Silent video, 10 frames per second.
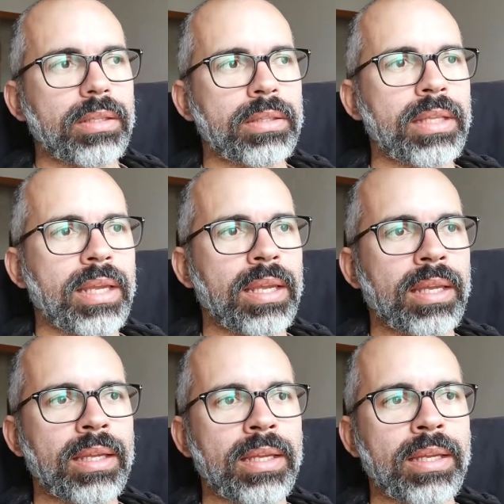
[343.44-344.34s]

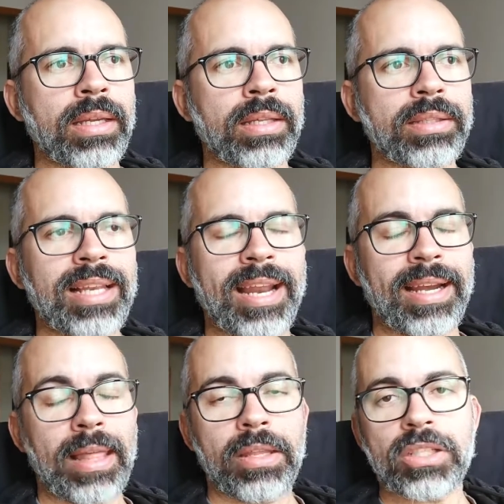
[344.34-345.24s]
de, de las
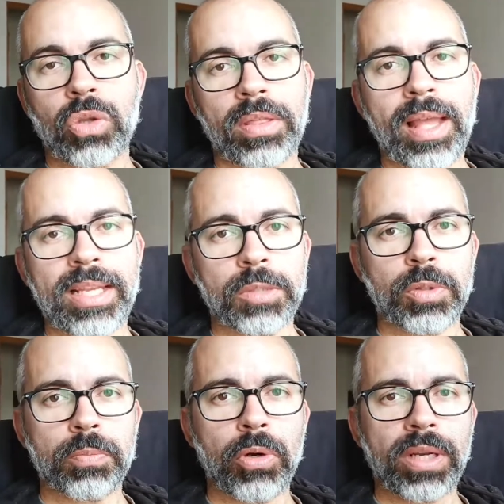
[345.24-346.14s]
relaciones sociales?
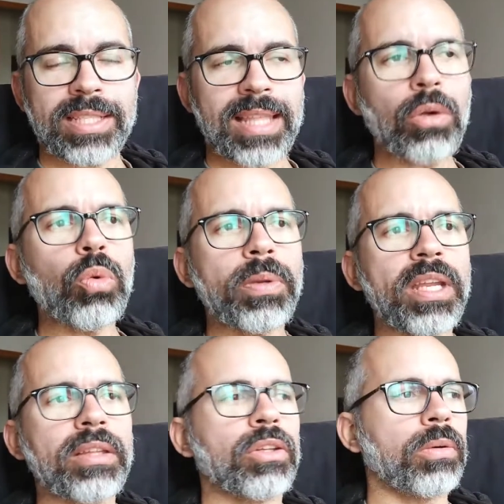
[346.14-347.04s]
Pues porque está
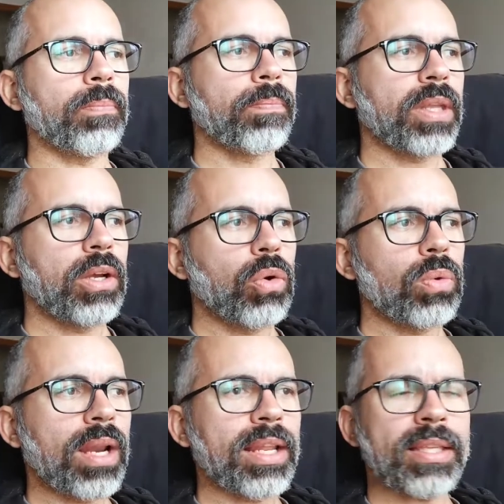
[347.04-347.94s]
cubriendo
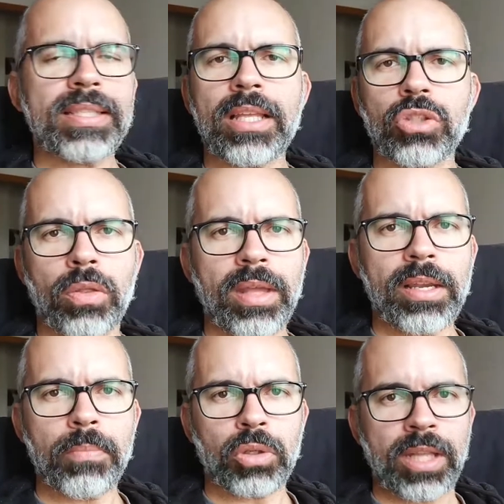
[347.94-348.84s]
una necesidad
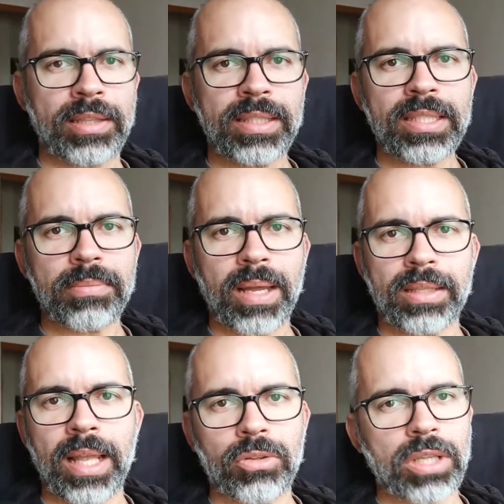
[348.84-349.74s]
social
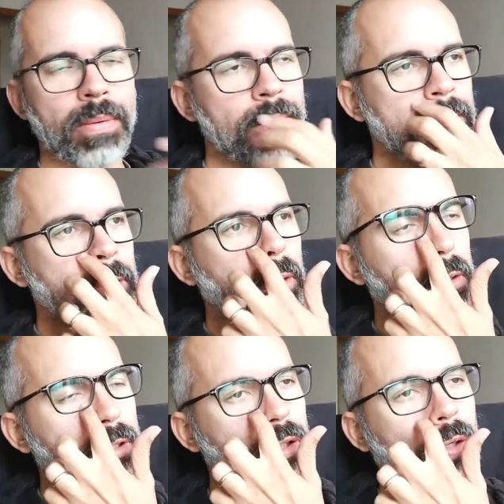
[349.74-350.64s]
importantísima, ya lo sabéis, yo lo
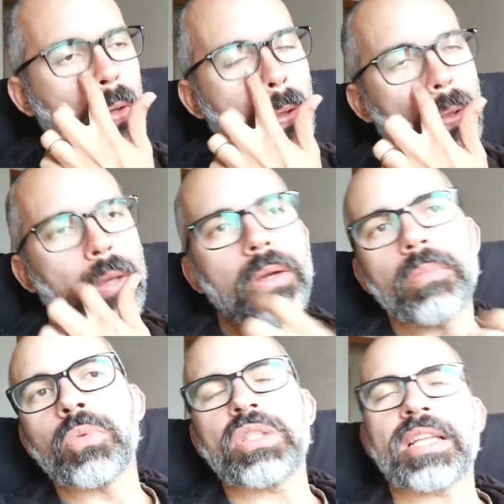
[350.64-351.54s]
he dicho
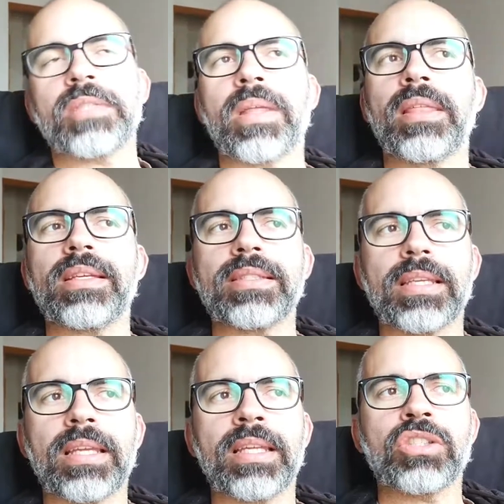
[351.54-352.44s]
muchas
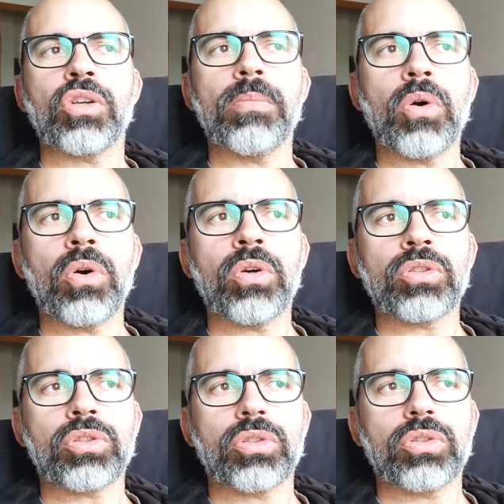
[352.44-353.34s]
veces eh,
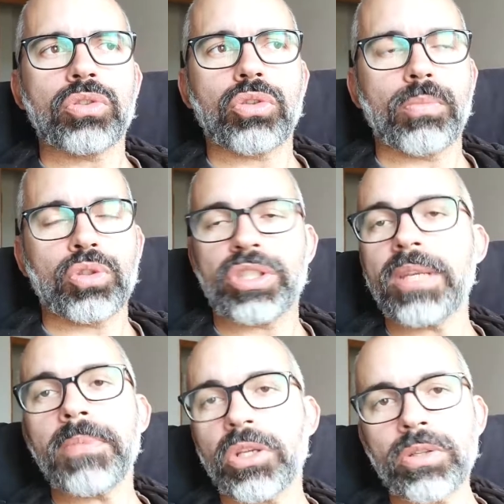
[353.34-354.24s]
somos, somos
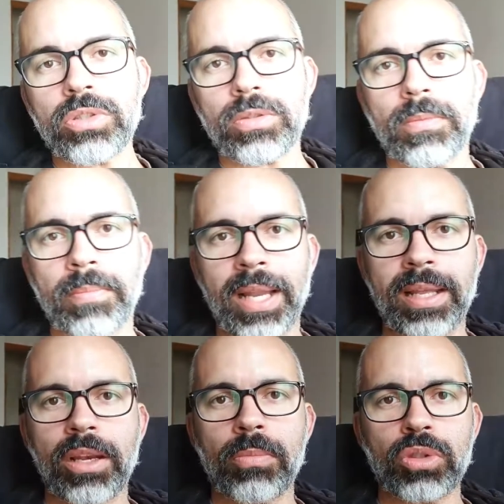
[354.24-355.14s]
simios,
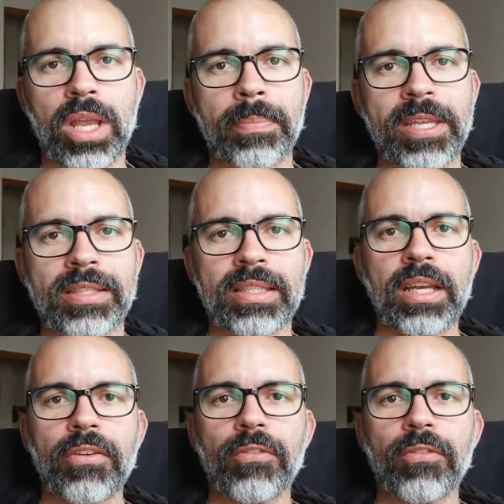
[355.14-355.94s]
¿vale? El Homo sapiens